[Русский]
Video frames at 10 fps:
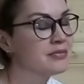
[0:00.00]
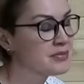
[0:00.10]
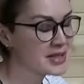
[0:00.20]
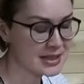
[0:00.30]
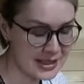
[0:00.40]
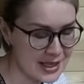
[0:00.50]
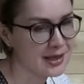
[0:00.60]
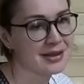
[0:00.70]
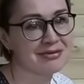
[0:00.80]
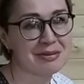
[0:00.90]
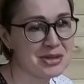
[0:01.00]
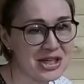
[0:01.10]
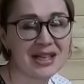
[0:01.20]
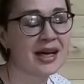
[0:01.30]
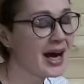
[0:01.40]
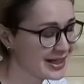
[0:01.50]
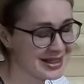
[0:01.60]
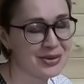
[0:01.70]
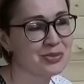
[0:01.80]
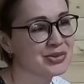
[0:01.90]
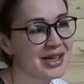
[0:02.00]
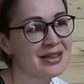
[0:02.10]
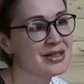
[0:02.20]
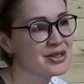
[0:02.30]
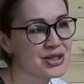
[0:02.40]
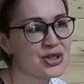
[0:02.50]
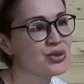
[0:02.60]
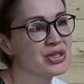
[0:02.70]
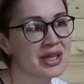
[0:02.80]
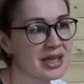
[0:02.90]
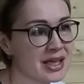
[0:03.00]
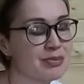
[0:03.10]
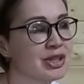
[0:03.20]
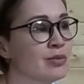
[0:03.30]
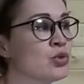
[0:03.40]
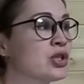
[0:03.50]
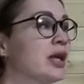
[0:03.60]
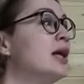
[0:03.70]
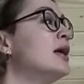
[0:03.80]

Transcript: стояла, вообще как я умудрялась еще стоять, потому что